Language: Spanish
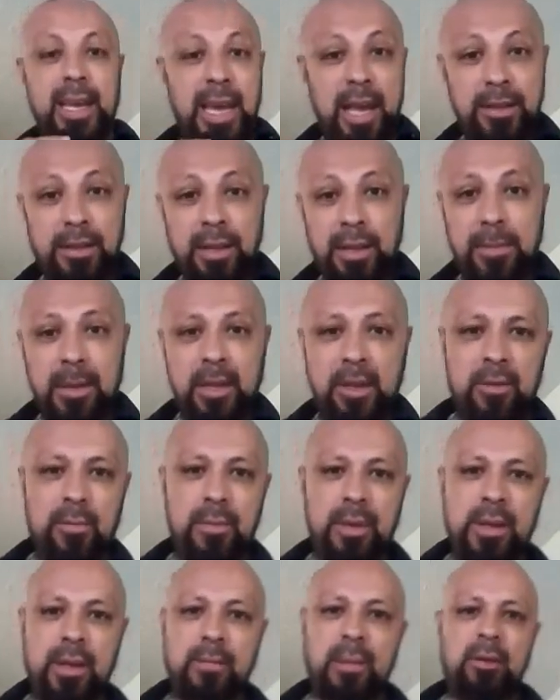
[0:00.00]
Este video,
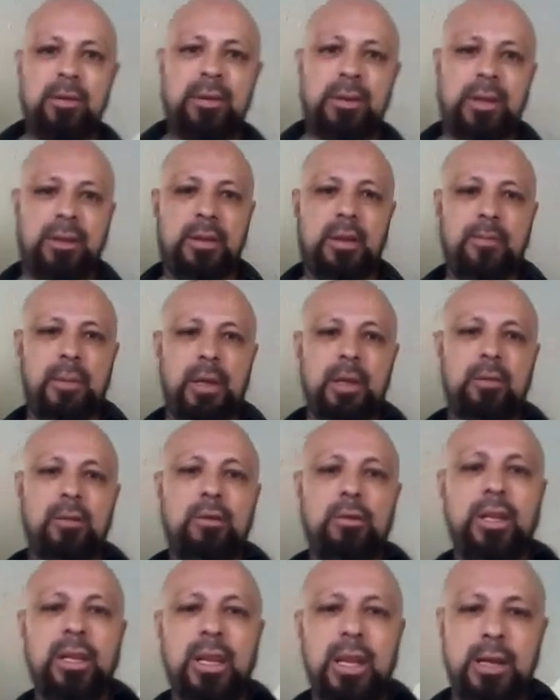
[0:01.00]
mis amados, que están viendo
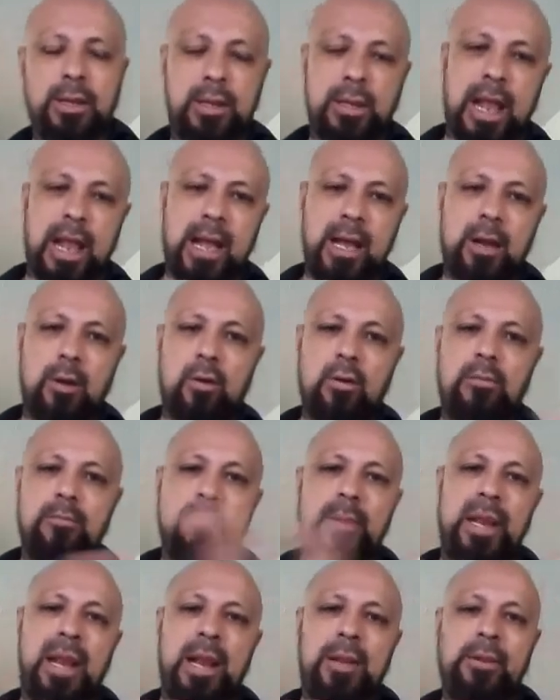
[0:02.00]
ahorita es la
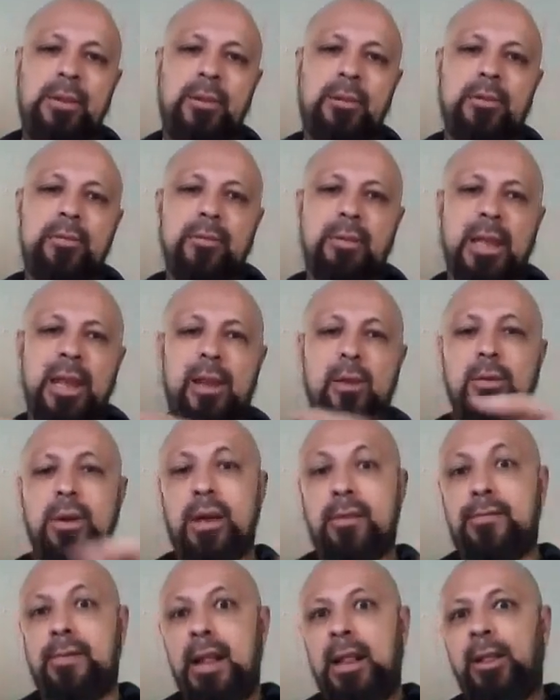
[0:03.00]
compilación de lo
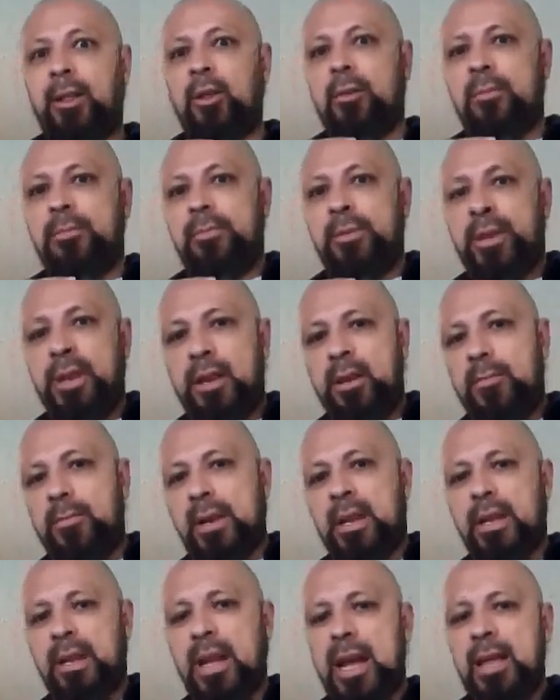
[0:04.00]
que faltó ser
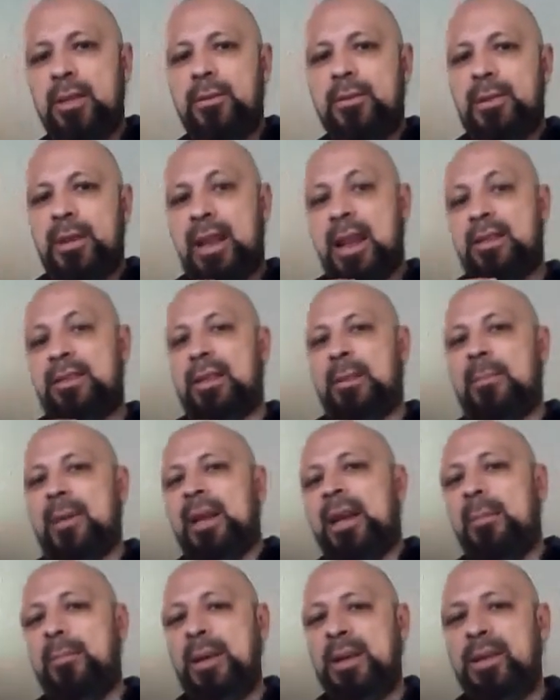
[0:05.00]
predicado la
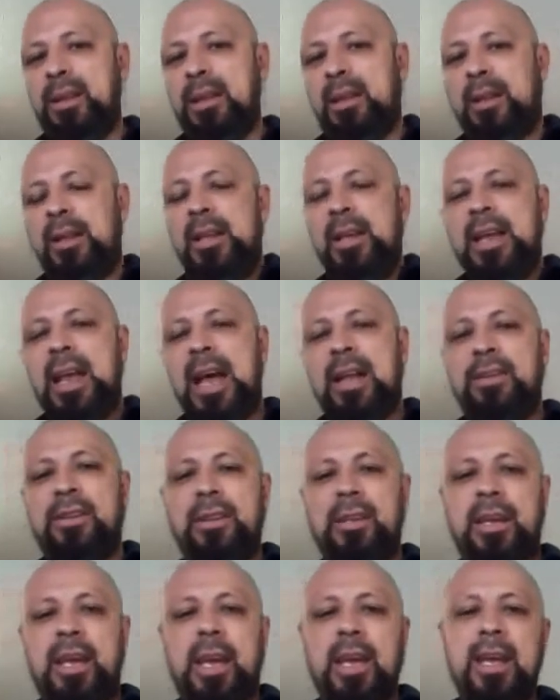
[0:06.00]
semana pasada.
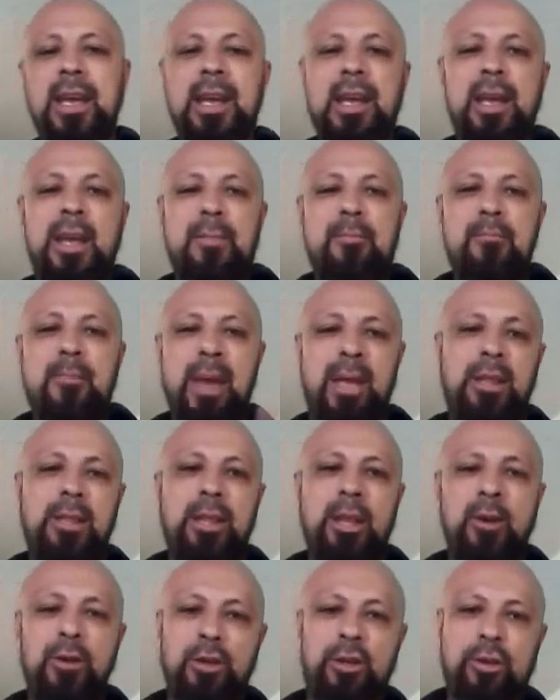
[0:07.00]
Así que
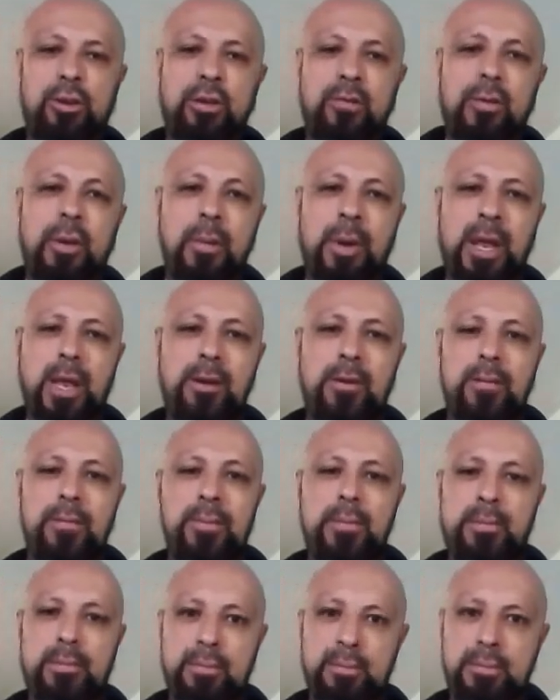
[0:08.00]
28 de
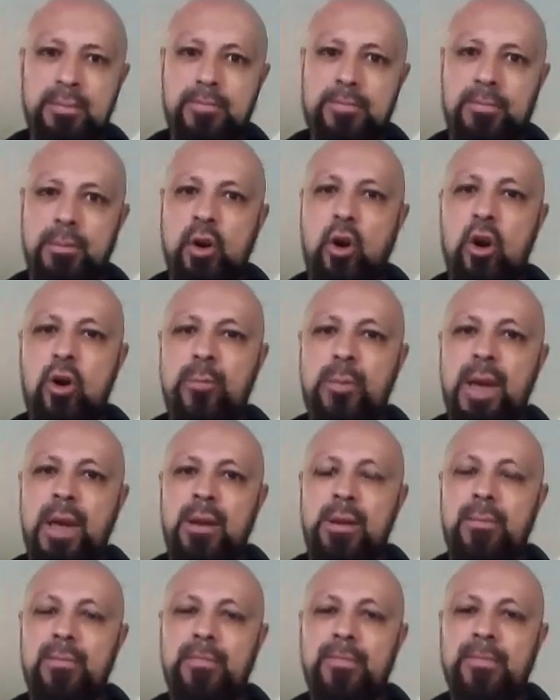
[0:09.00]
febrero,
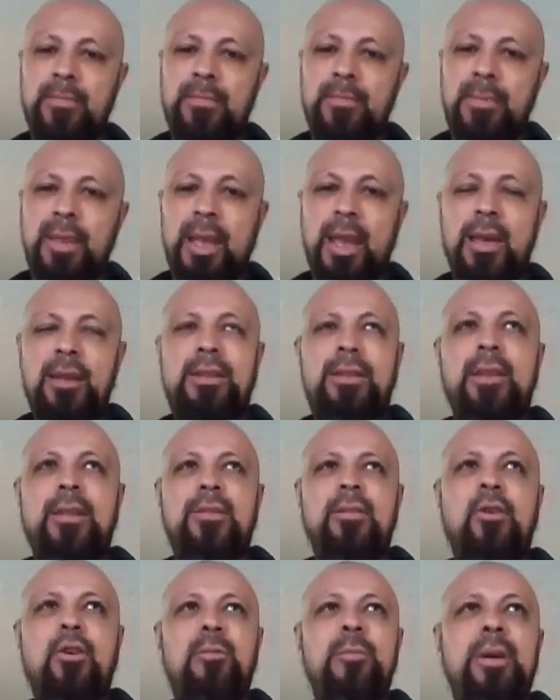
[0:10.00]
Gomer, este
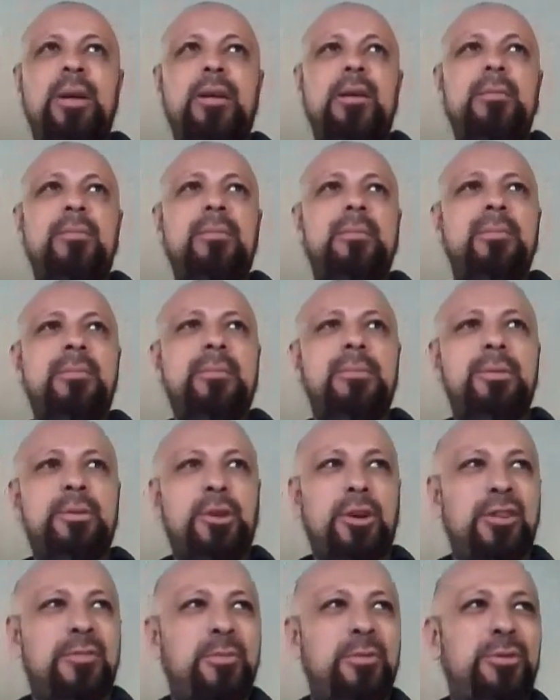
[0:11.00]
es Gomer
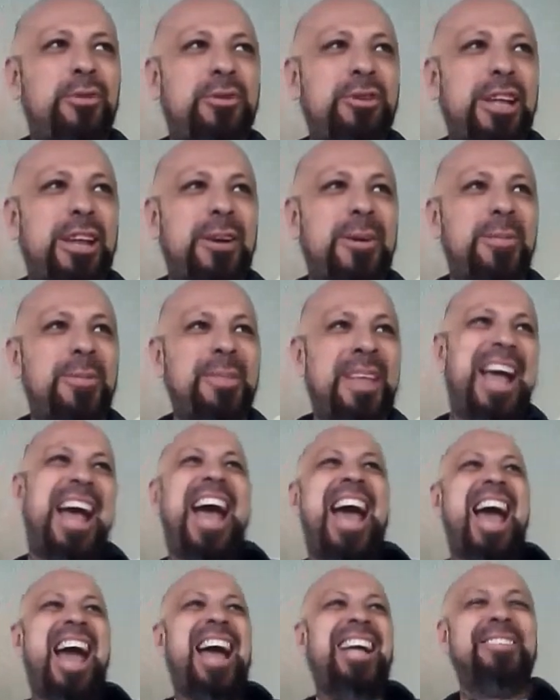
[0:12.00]
2.0.
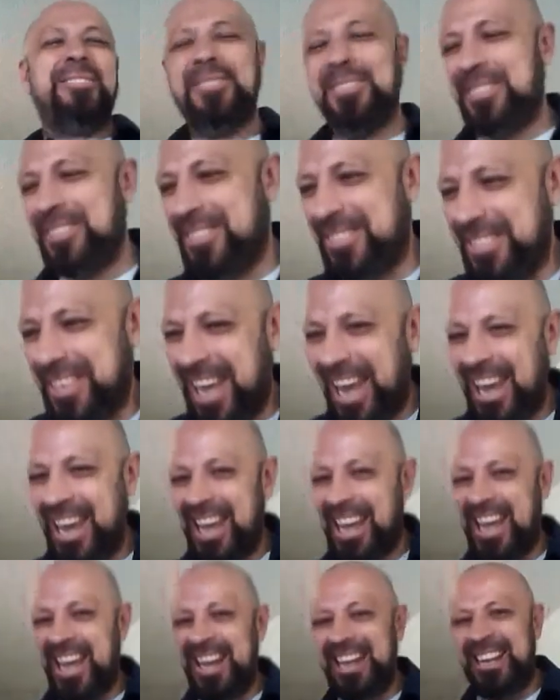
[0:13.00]
Ah,
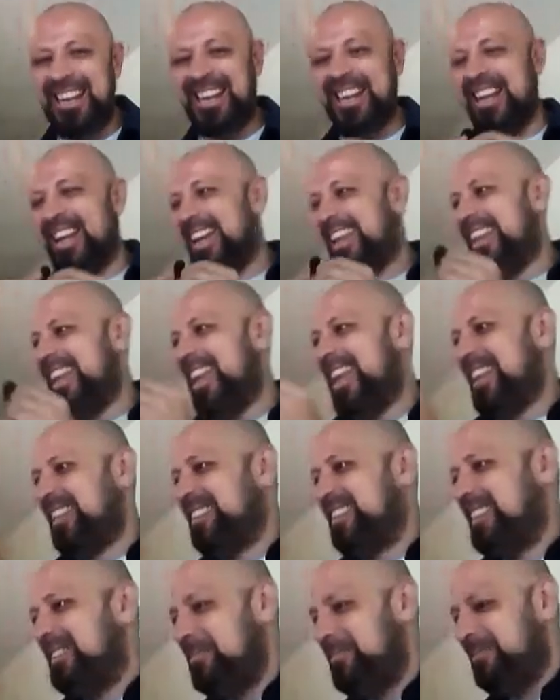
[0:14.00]
ok,
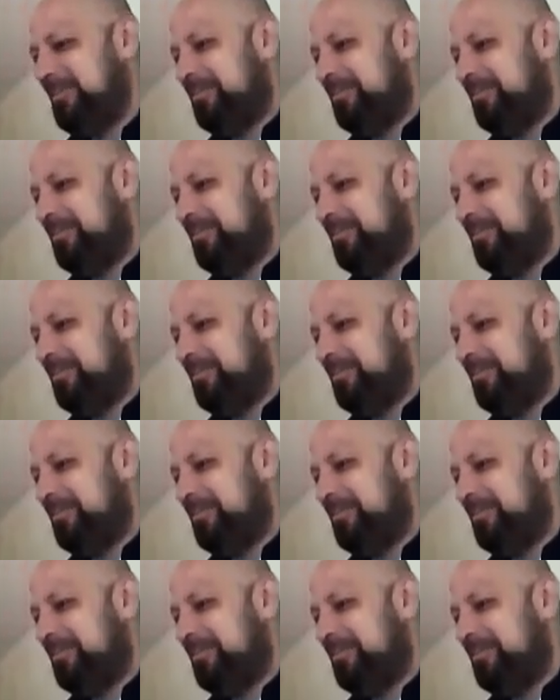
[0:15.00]
adelante.